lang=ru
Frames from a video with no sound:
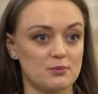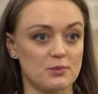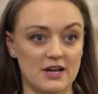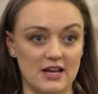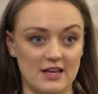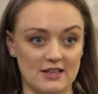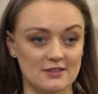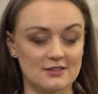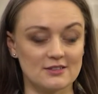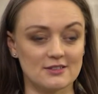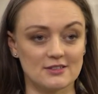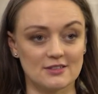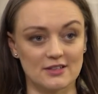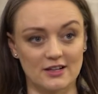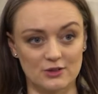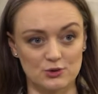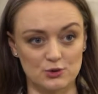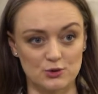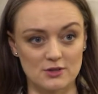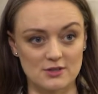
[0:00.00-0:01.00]
бренд,
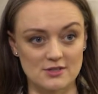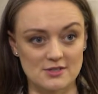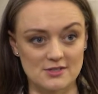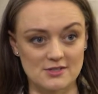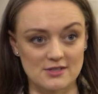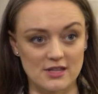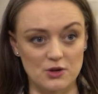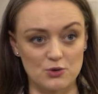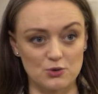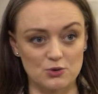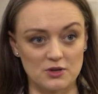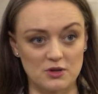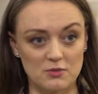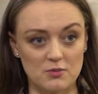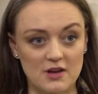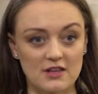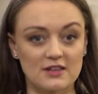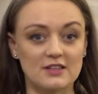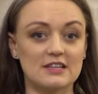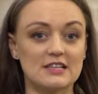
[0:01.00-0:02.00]
который создают
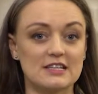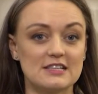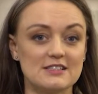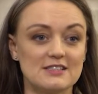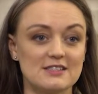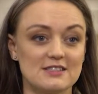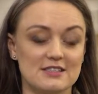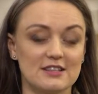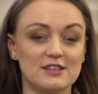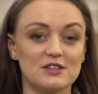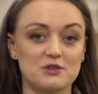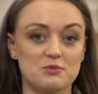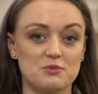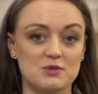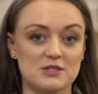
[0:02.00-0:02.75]
ребята, и сделать